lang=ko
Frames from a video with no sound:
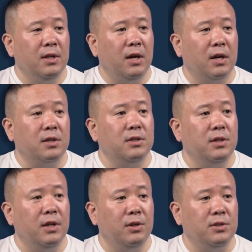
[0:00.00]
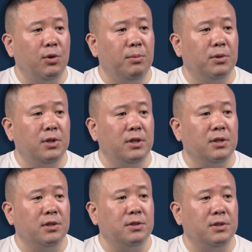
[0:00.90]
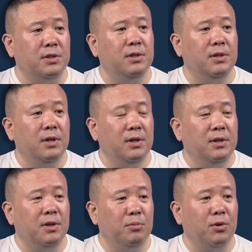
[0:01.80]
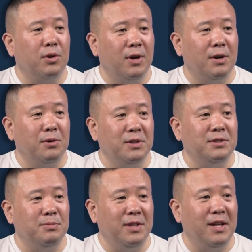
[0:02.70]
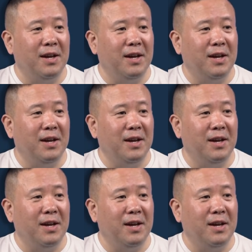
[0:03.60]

아, 그들이 이제 회복되는 것들을 목격하고 있습니다.